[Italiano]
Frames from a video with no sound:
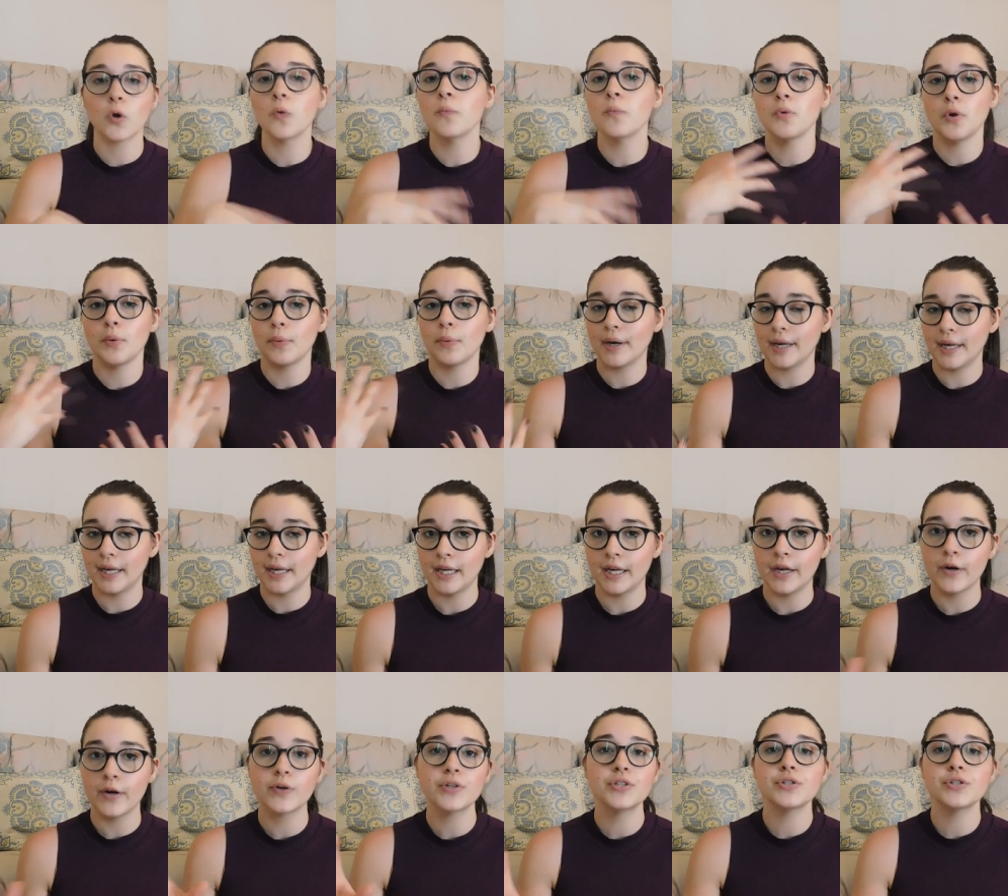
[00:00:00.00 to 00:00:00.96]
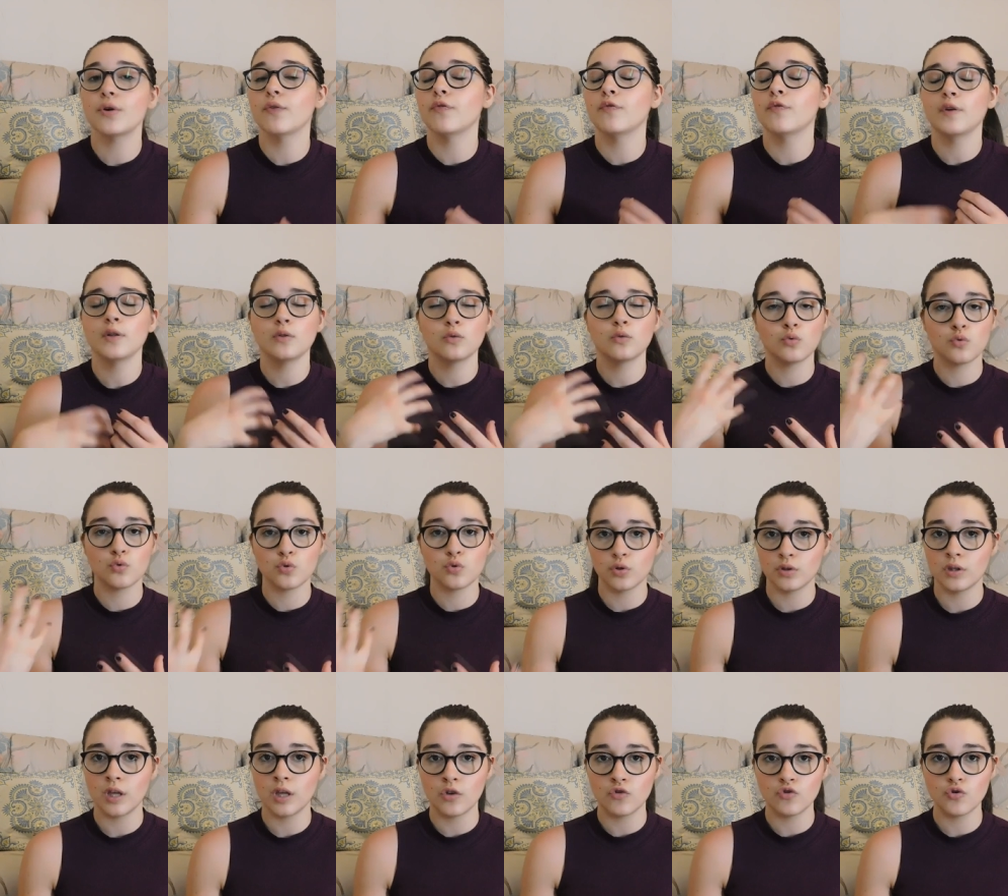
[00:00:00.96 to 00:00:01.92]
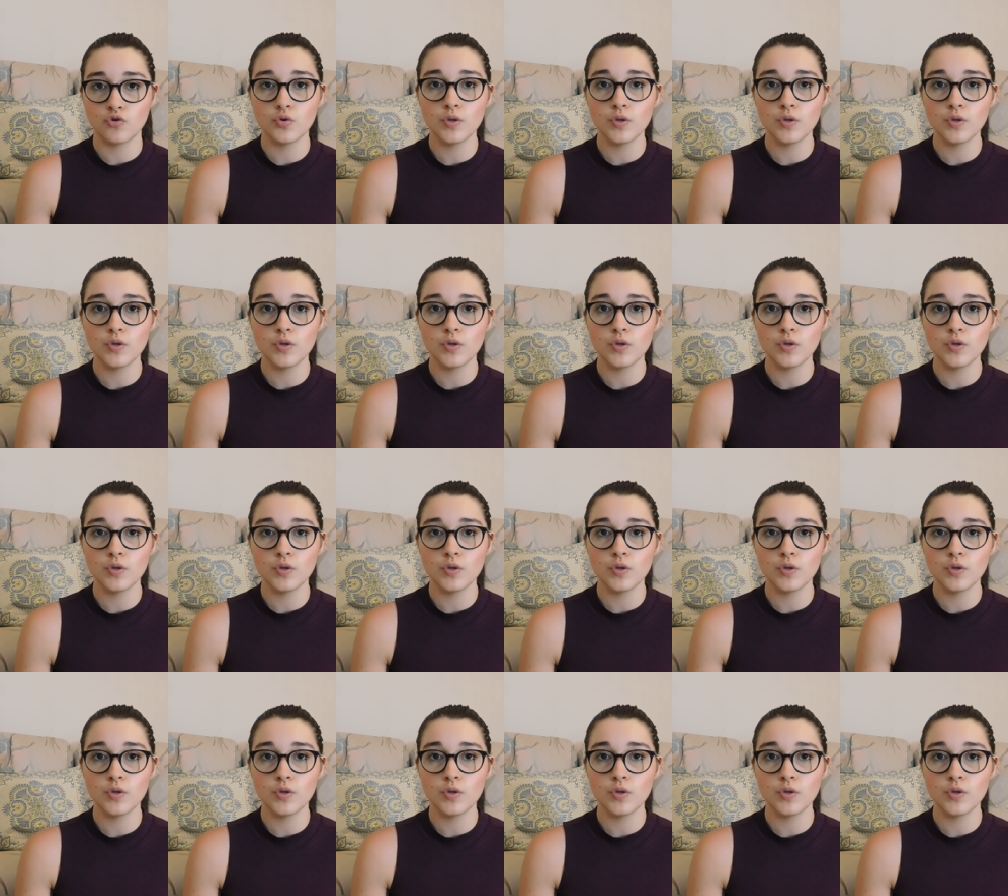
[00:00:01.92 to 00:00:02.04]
un, mio parere così ho fatto un sondaggio